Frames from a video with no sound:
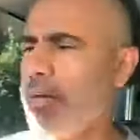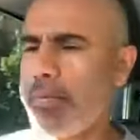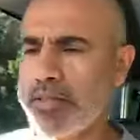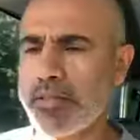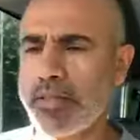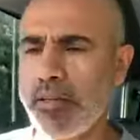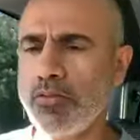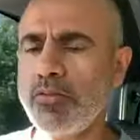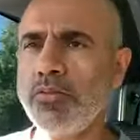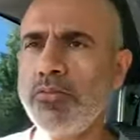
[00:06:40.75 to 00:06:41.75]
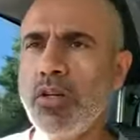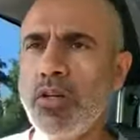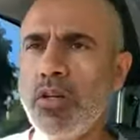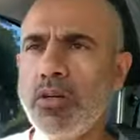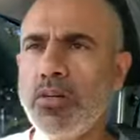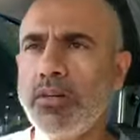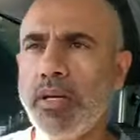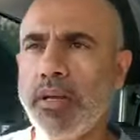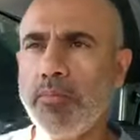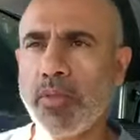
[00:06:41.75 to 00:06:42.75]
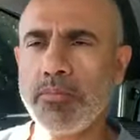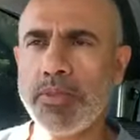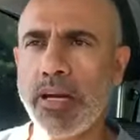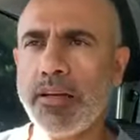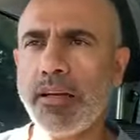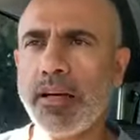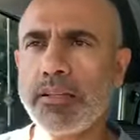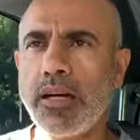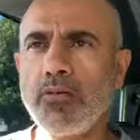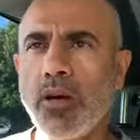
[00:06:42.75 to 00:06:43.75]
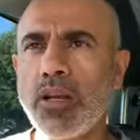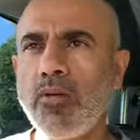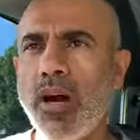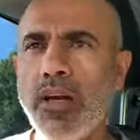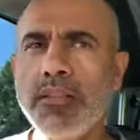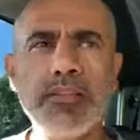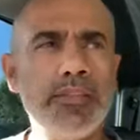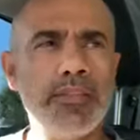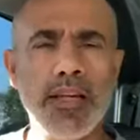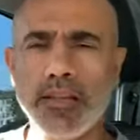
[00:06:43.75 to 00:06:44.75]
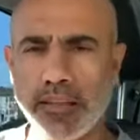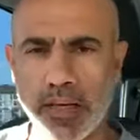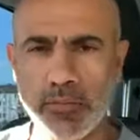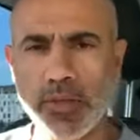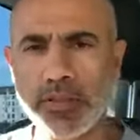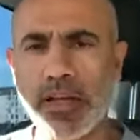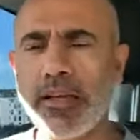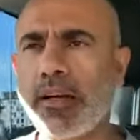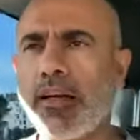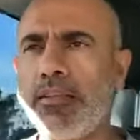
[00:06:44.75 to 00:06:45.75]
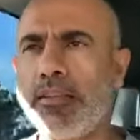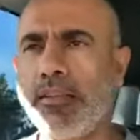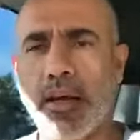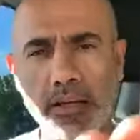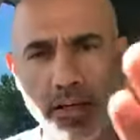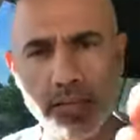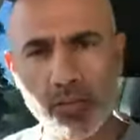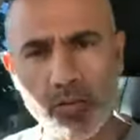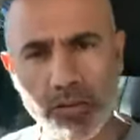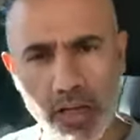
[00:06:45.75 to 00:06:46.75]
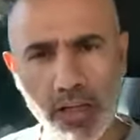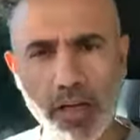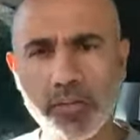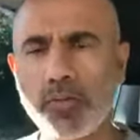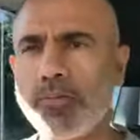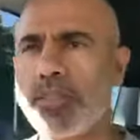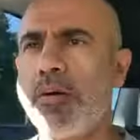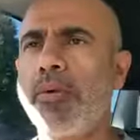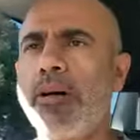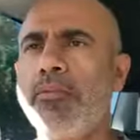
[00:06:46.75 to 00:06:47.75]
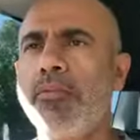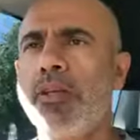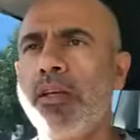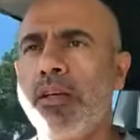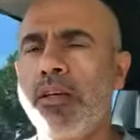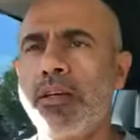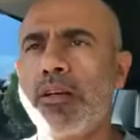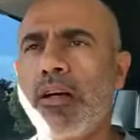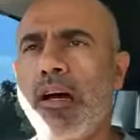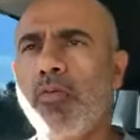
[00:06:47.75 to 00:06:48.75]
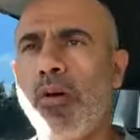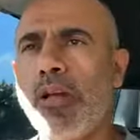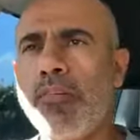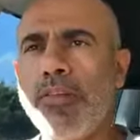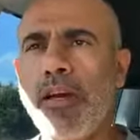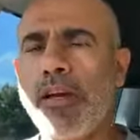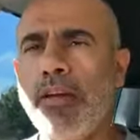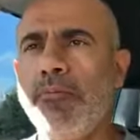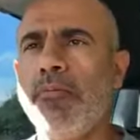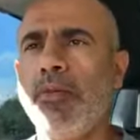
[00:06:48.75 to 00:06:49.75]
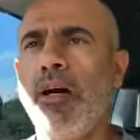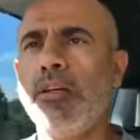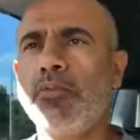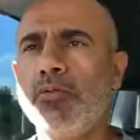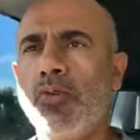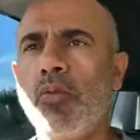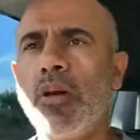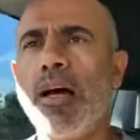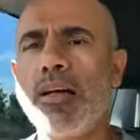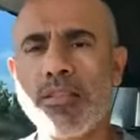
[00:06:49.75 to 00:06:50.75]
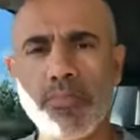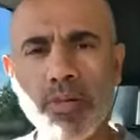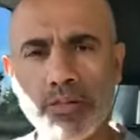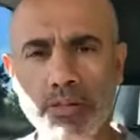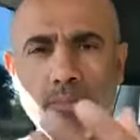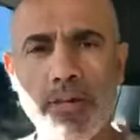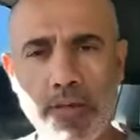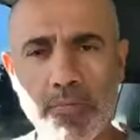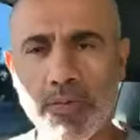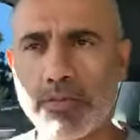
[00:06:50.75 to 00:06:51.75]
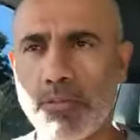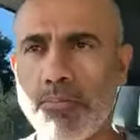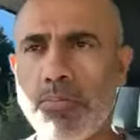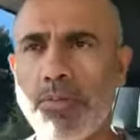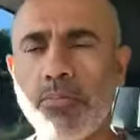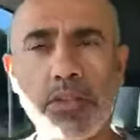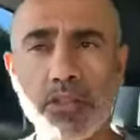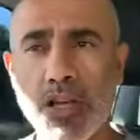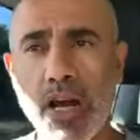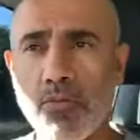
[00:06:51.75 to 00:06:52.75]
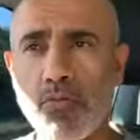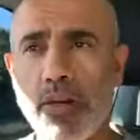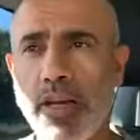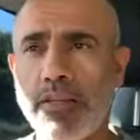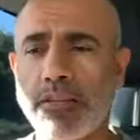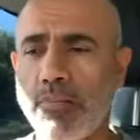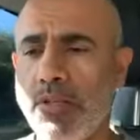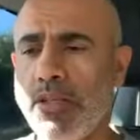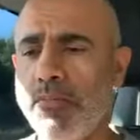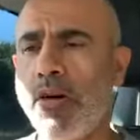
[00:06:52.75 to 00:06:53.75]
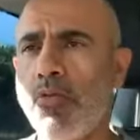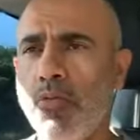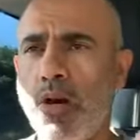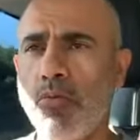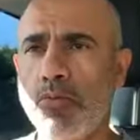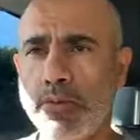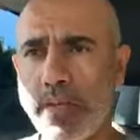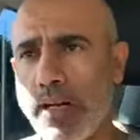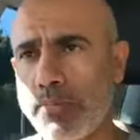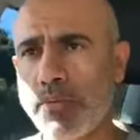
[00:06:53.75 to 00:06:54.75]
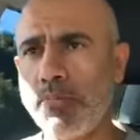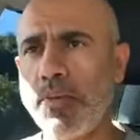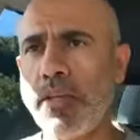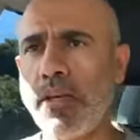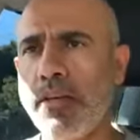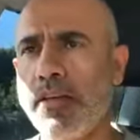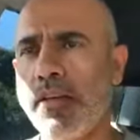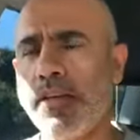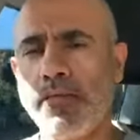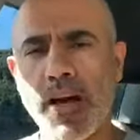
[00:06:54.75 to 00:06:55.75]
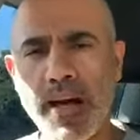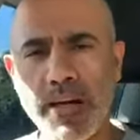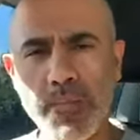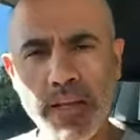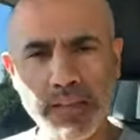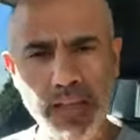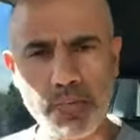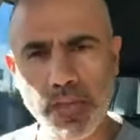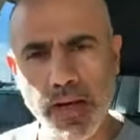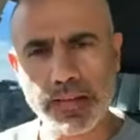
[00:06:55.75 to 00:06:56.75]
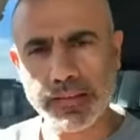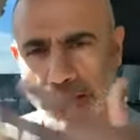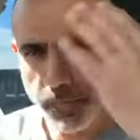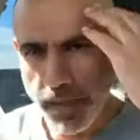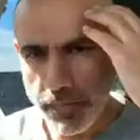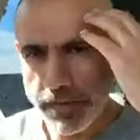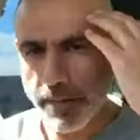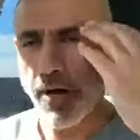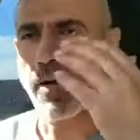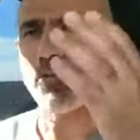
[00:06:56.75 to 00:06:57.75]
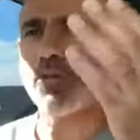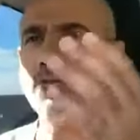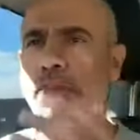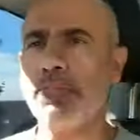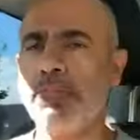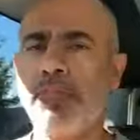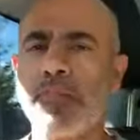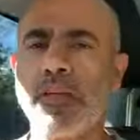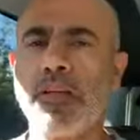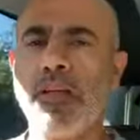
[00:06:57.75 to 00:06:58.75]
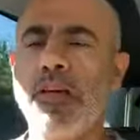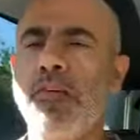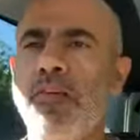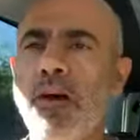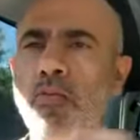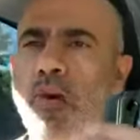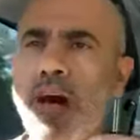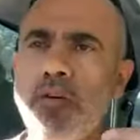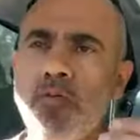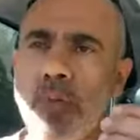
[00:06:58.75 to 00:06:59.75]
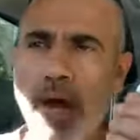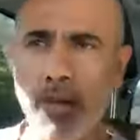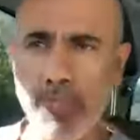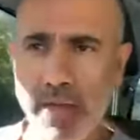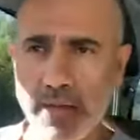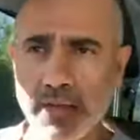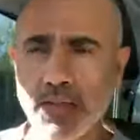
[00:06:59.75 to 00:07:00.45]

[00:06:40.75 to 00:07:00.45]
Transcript: ابسطها لكم يعني من ضمن التعليقات قال والله واحد يعني قال من تعليقات انا قرات كل تعليقاتكم السابقه قال والله فيك اه الدكتور والله احسن من الطب افهم الطب يمكن كان هو يعني طبيب او او طالب طبيه فانا من اعطي امثال تبقى بالدماغ وتفهم فاخوان هو معمل